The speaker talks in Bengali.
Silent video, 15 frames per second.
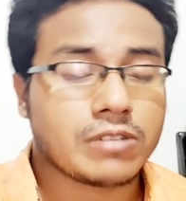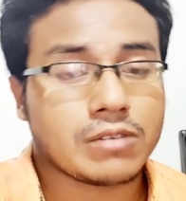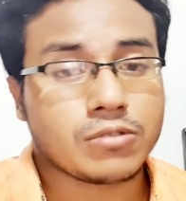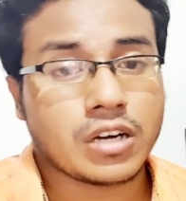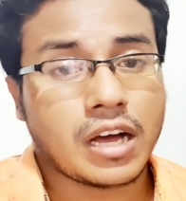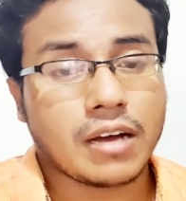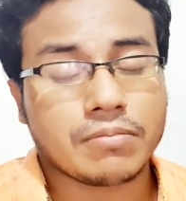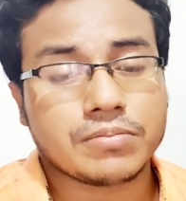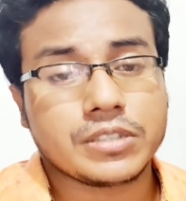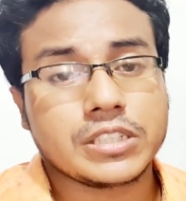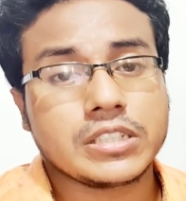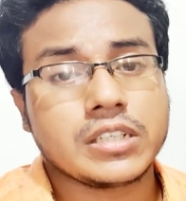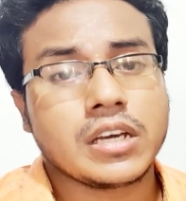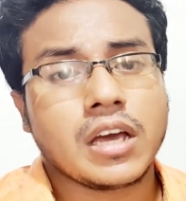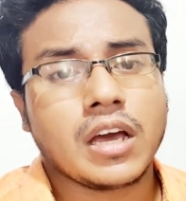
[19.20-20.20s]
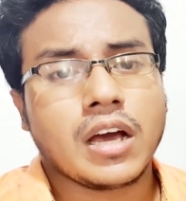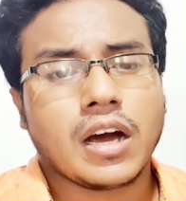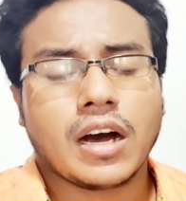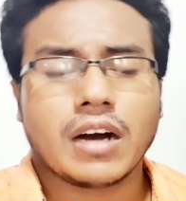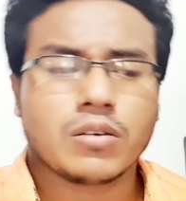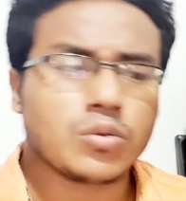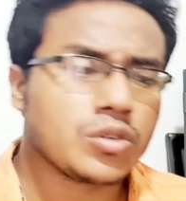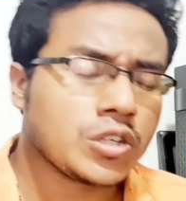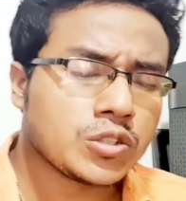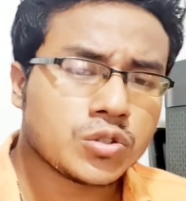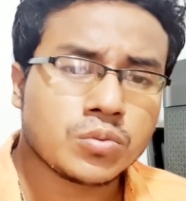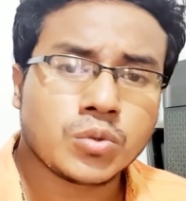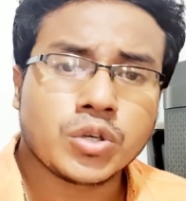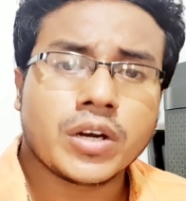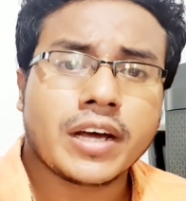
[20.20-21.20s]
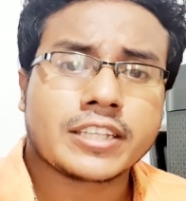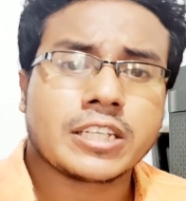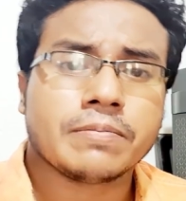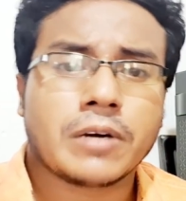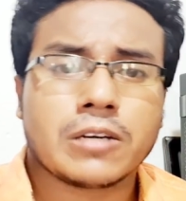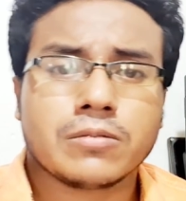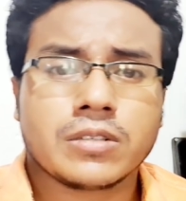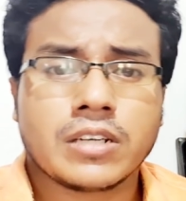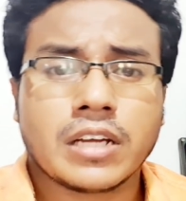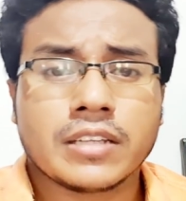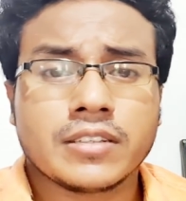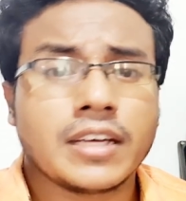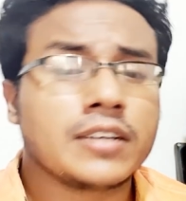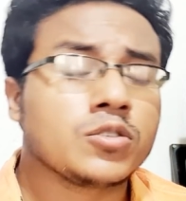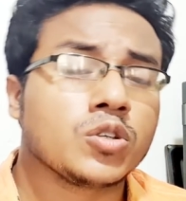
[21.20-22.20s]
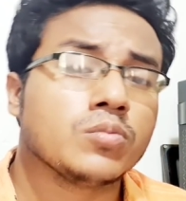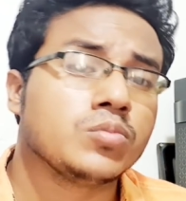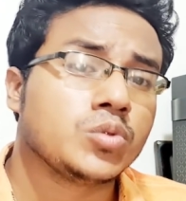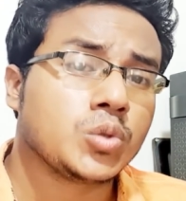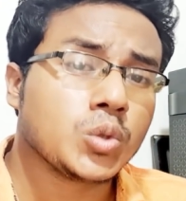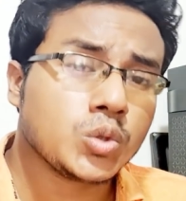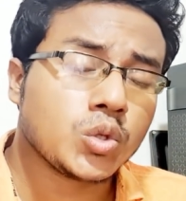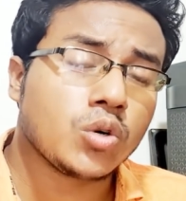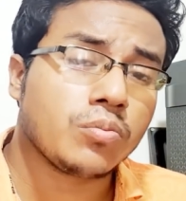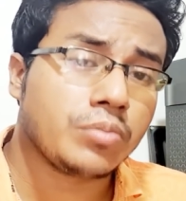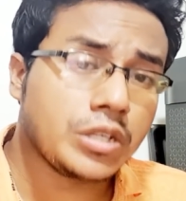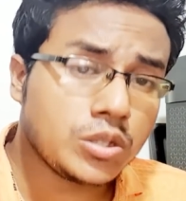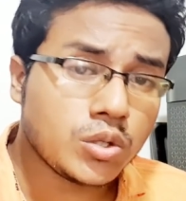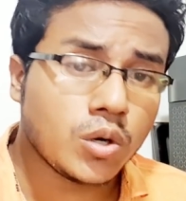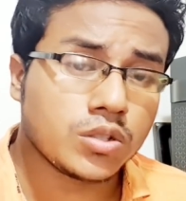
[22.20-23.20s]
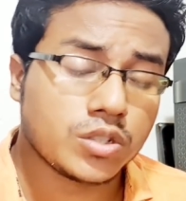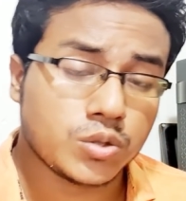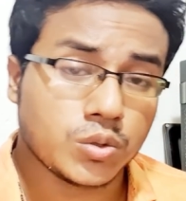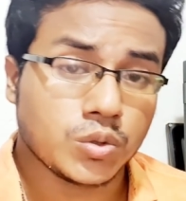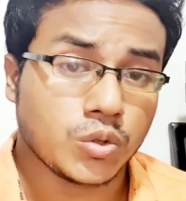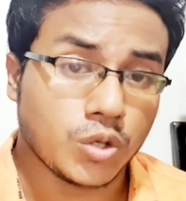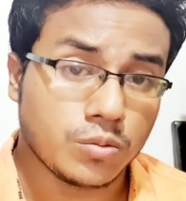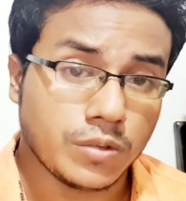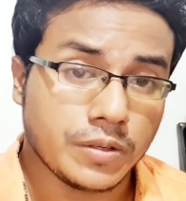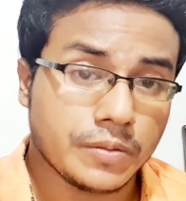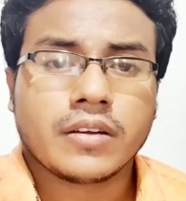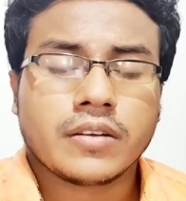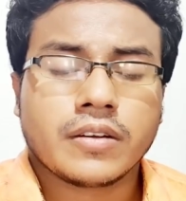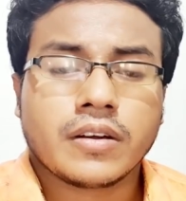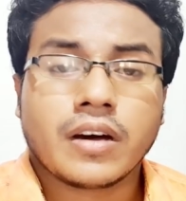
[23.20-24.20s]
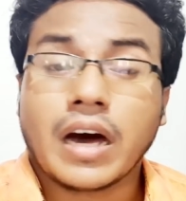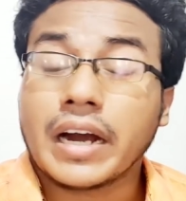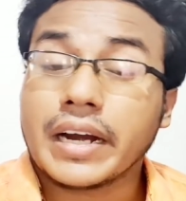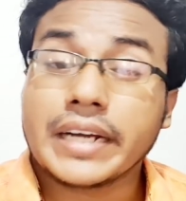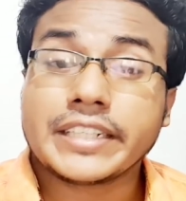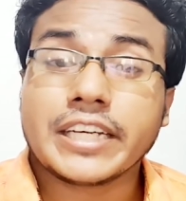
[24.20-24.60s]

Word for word: এবং আপনি কোনো কিছু মনে রাখতে পারবেন না দেন খুব দ্রুত বৃদ্ধ হতে শুরু করবেন আর এটি